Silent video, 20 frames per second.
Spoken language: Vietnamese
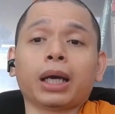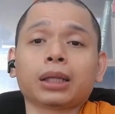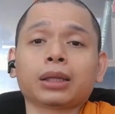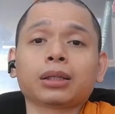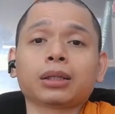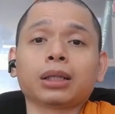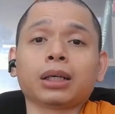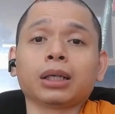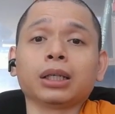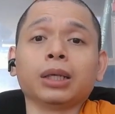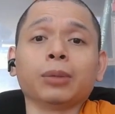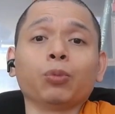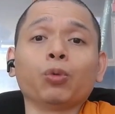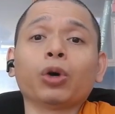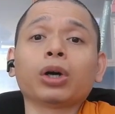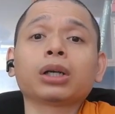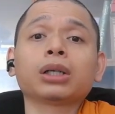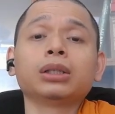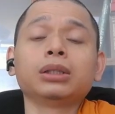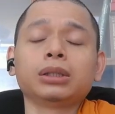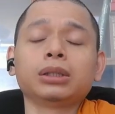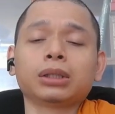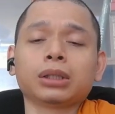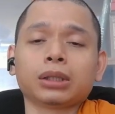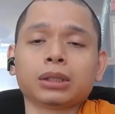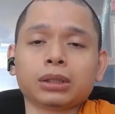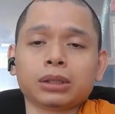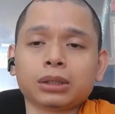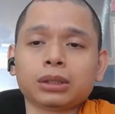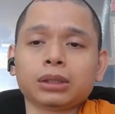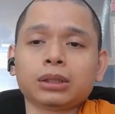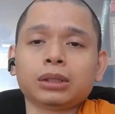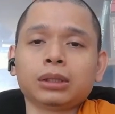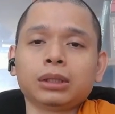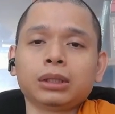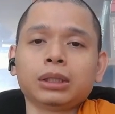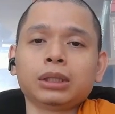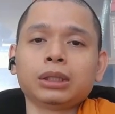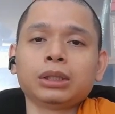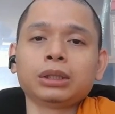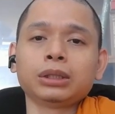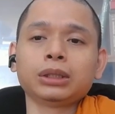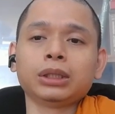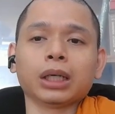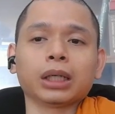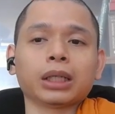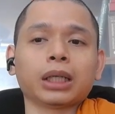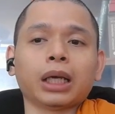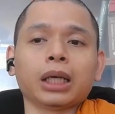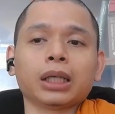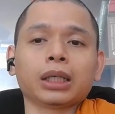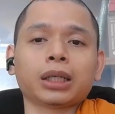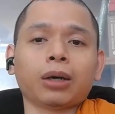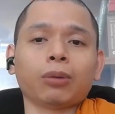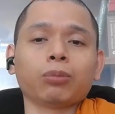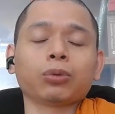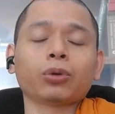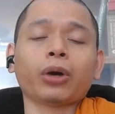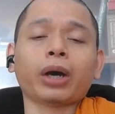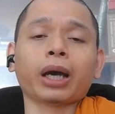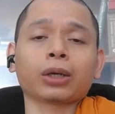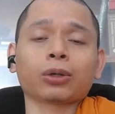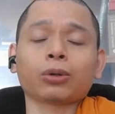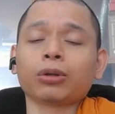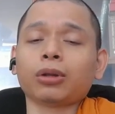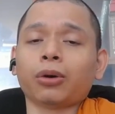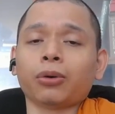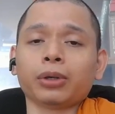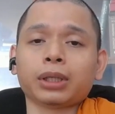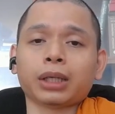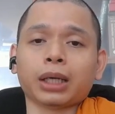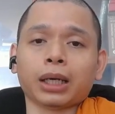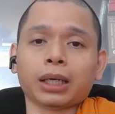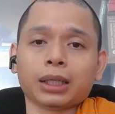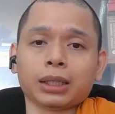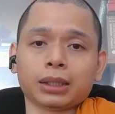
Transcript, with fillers: tức là nghiệp quá khứ chứ ở đây không có ai có lỗi cả